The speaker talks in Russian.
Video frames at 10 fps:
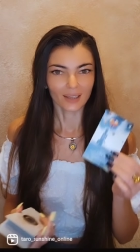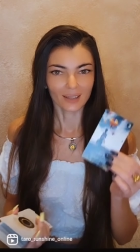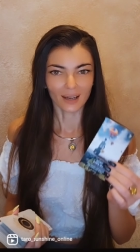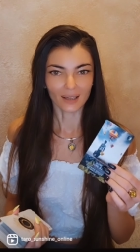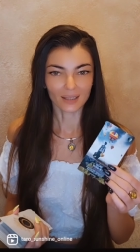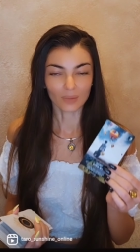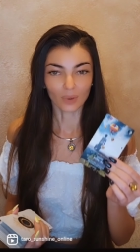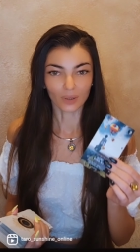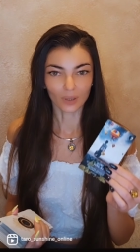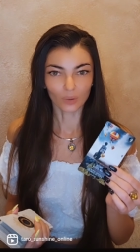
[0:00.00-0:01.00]
Я
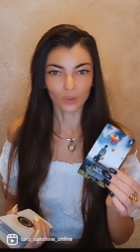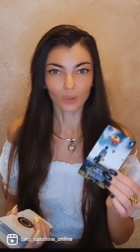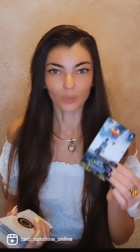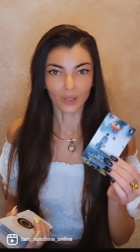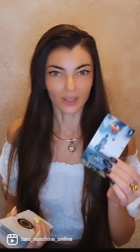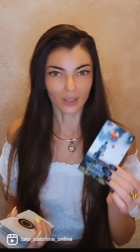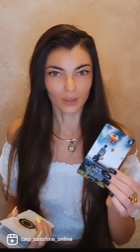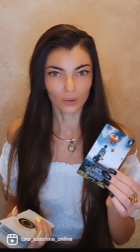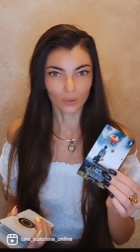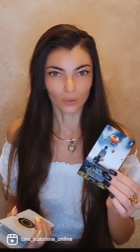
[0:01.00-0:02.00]
смотрю и
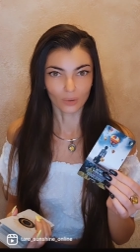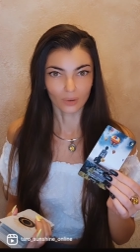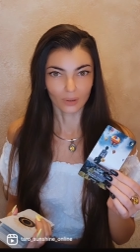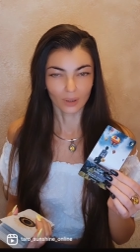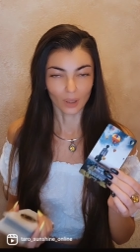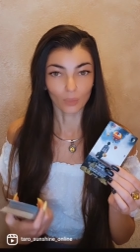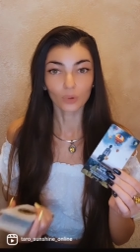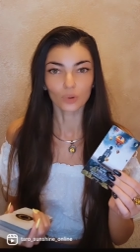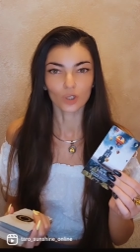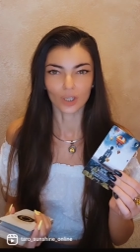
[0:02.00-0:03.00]
планирую
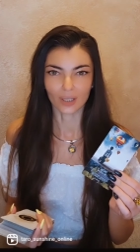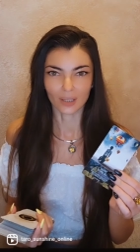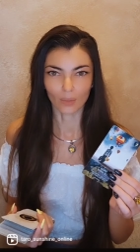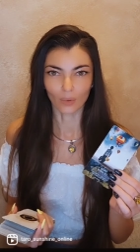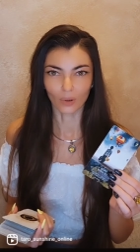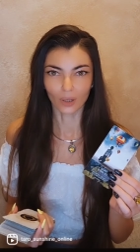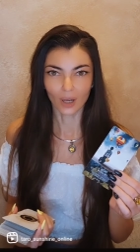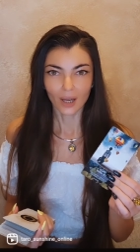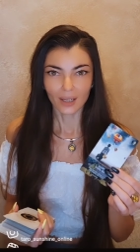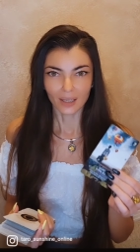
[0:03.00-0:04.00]
будущее с тобой.
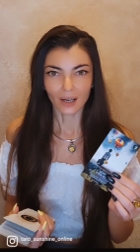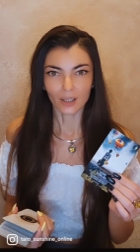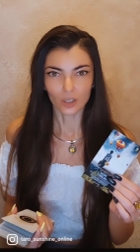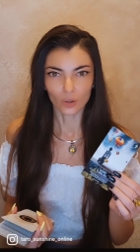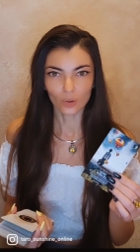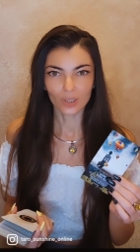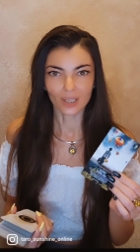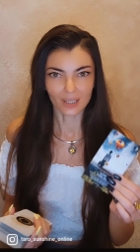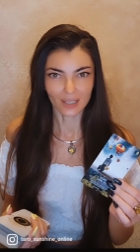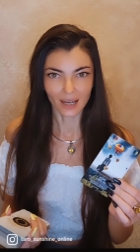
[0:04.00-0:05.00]
Я хочу
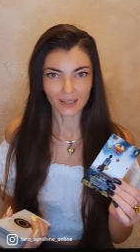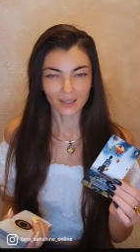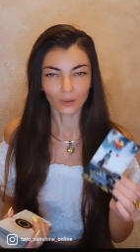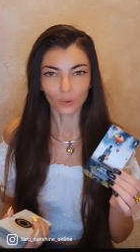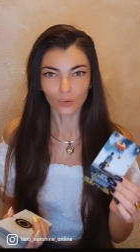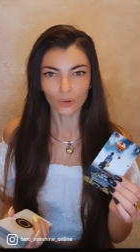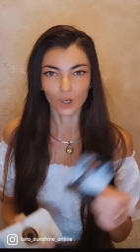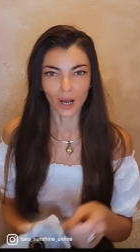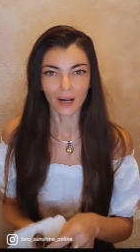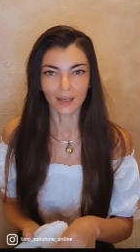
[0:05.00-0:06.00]
создать
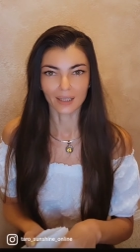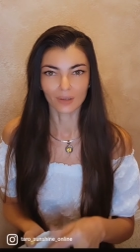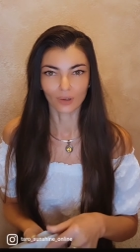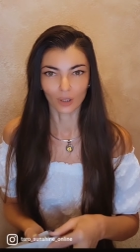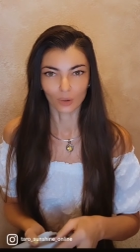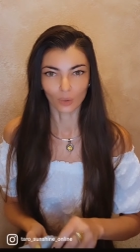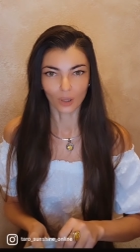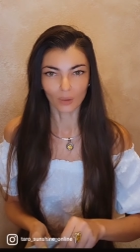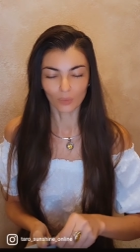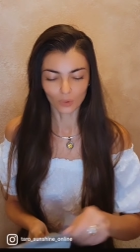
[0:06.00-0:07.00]
новую реальность, в которой